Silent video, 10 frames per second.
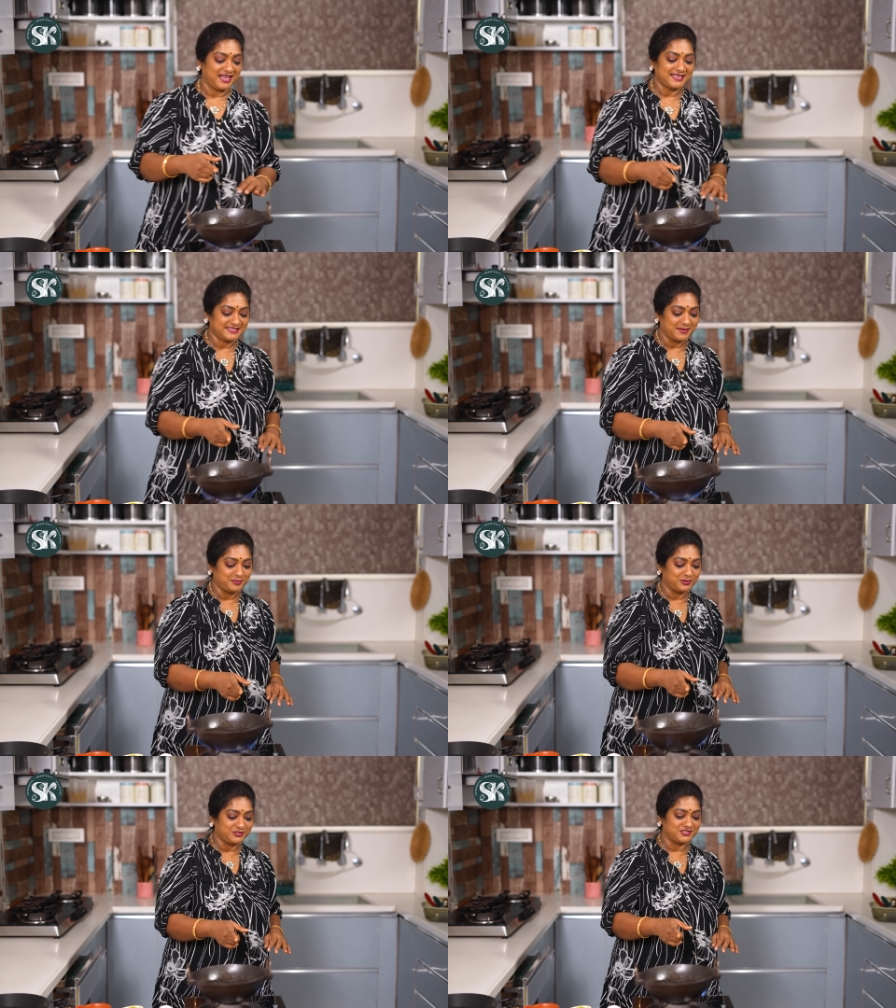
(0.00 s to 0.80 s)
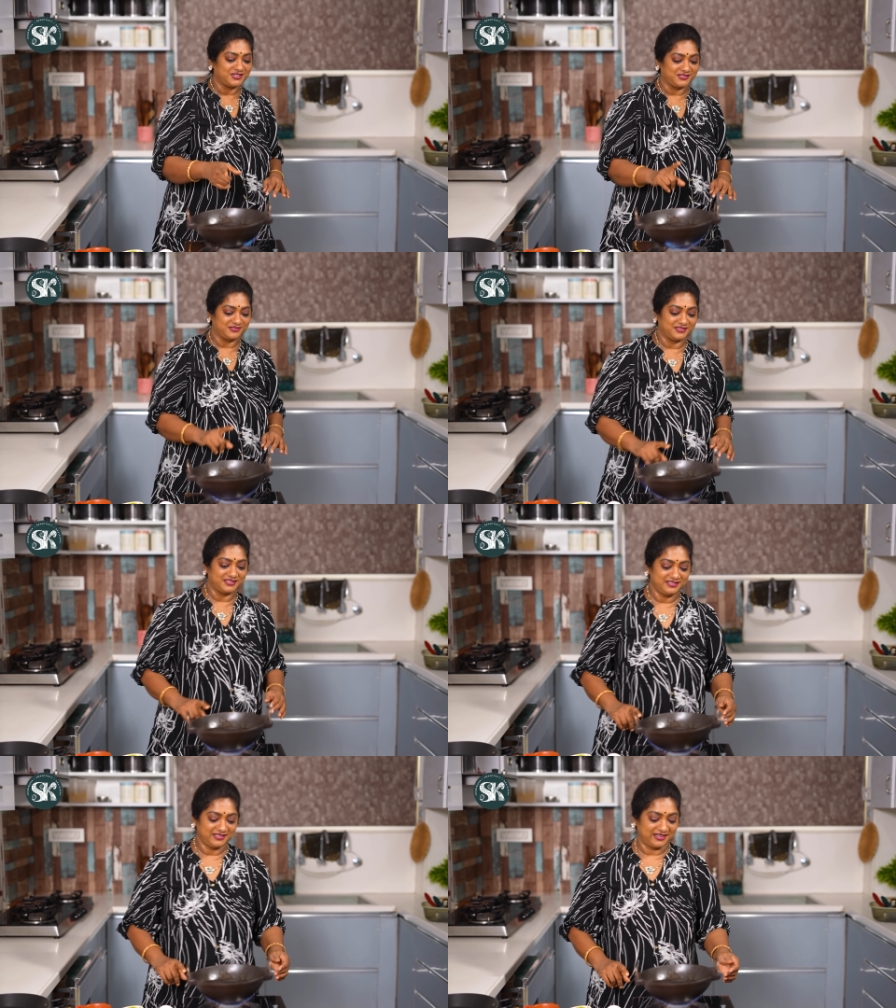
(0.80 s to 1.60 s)
గ్యాస్
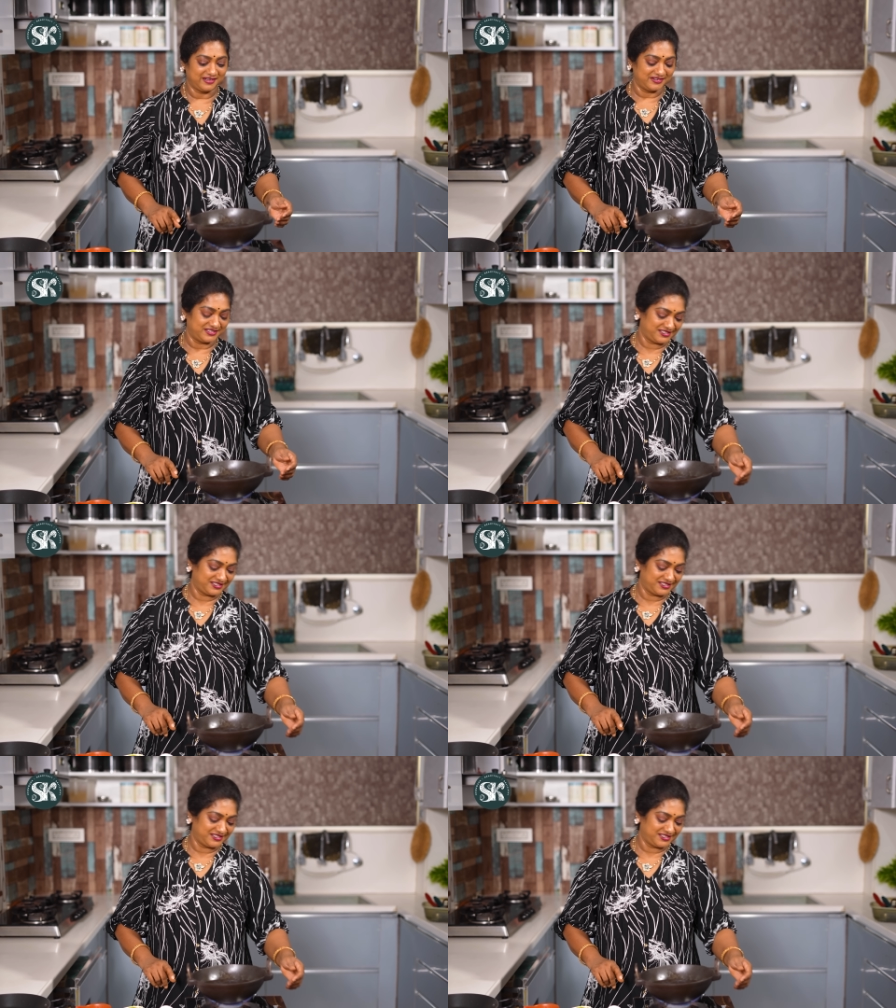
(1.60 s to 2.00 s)
అయిపోవచ్చినట్టుంది హడావుడి